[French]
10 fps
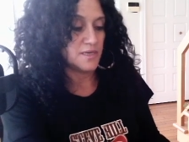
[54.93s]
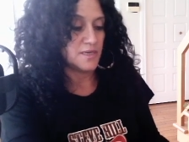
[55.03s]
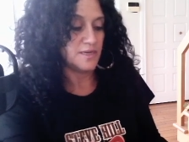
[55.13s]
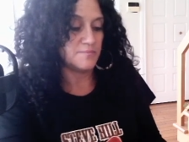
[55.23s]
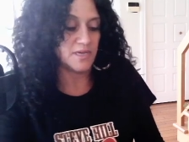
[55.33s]

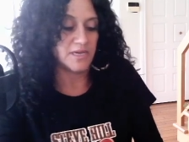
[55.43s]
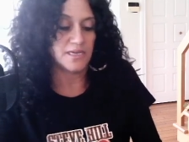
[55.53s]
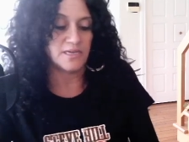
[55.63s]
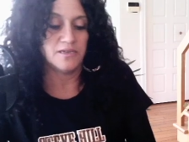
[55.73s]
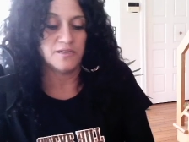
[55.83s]

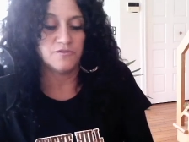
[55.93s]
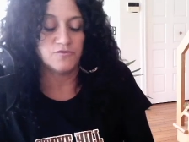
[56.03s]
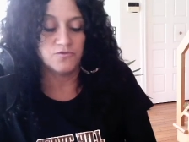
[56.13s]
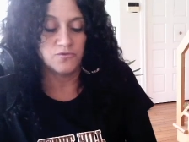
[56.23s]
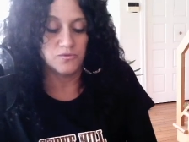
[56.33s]
aimerait
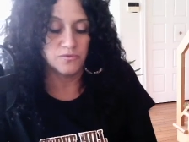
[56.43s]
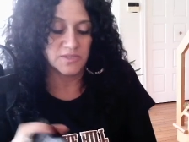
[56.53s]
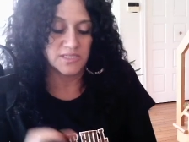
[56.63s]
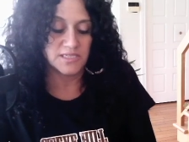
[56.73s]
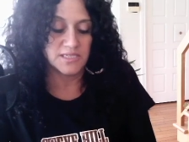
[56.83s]
vous
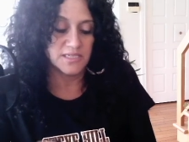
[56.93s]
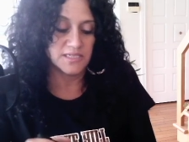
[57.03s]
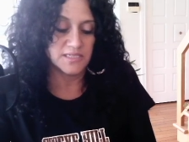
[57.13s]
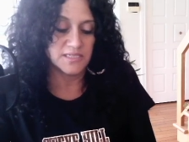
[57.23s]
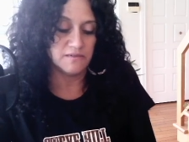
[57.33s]

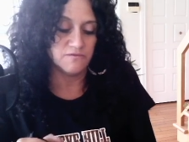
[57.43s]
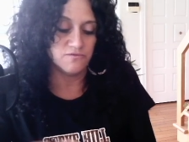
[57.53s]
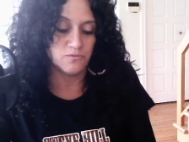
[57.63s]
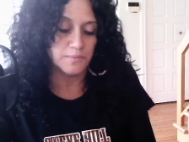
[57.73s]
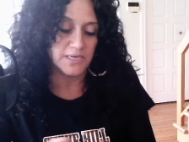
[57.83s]
dire, s'il
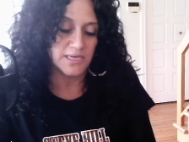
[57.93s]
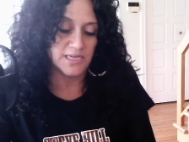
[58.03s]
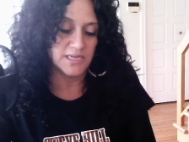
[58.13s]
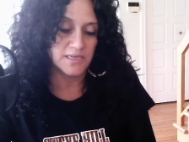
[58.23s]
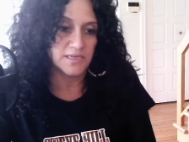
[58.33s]
vous
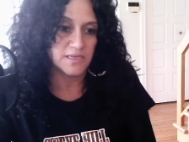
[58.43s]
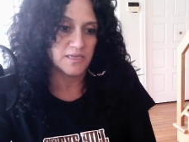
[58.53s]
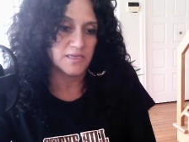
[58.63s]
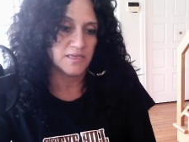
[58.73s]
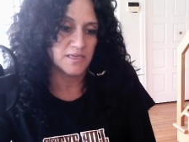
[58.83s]
plaît,
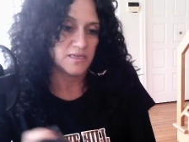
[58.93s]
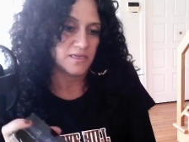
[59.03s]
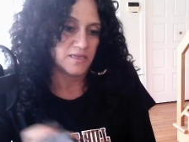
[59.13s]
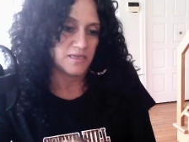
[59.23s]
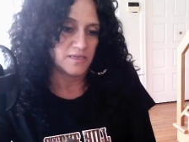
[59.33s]

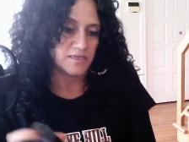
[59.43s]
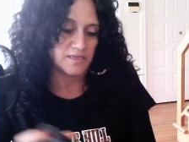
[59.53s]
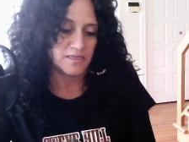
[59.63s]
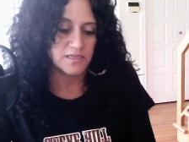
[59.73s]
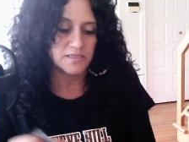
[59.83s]

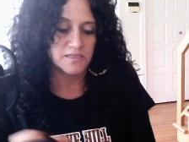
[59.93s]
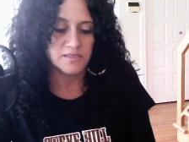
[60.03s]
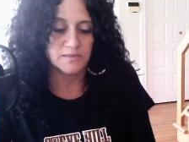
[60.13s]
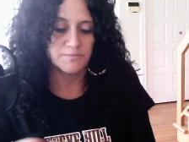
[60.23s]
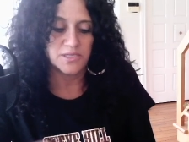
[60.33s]
qu'est-ce que
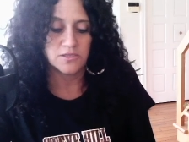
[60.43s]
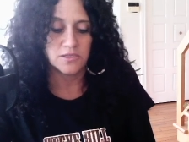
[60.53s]
cette personne